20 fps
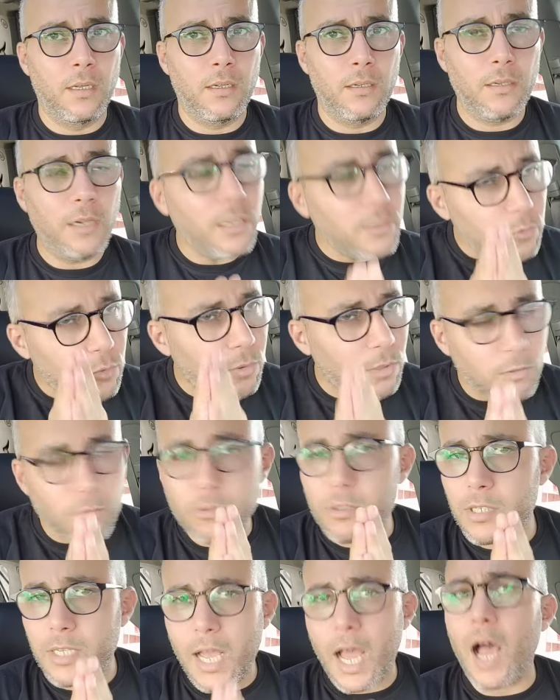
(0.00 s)
انتوا مالكوش
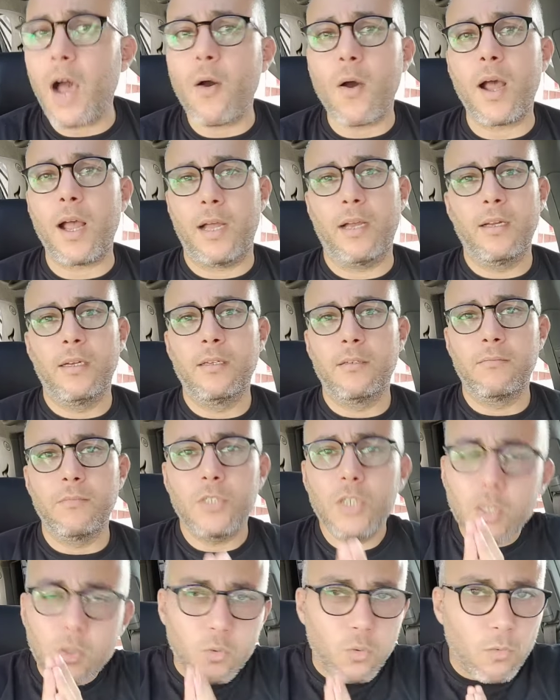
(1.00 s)
دعوه مش
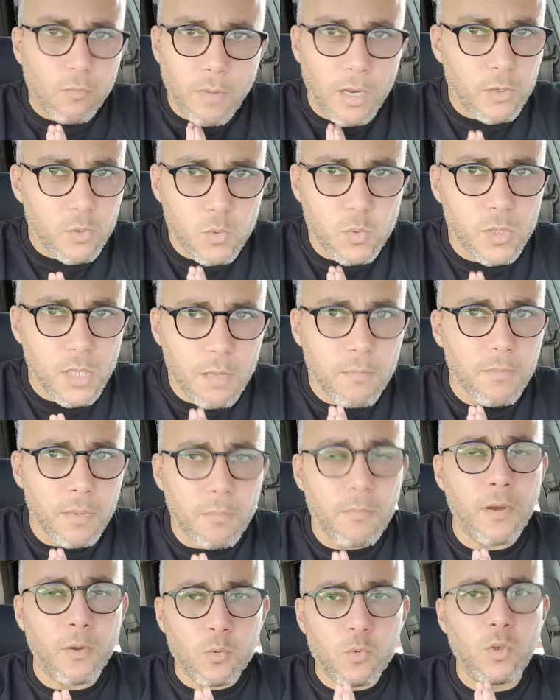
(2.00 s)
انتوا المقصودين
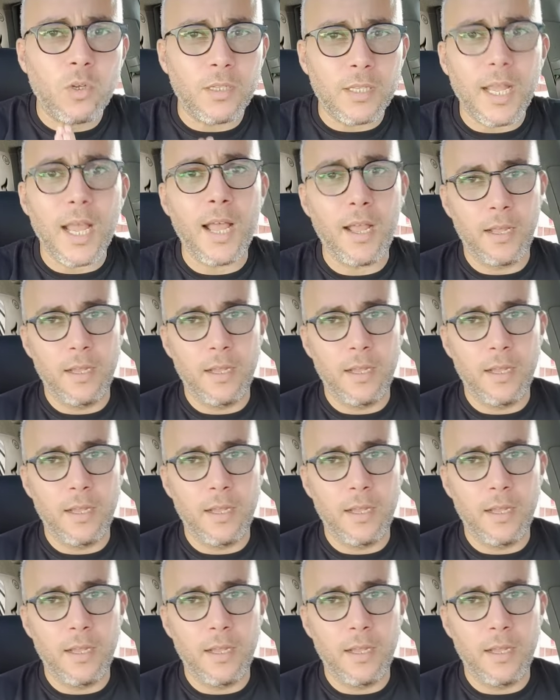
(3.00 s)
بالموضوع ده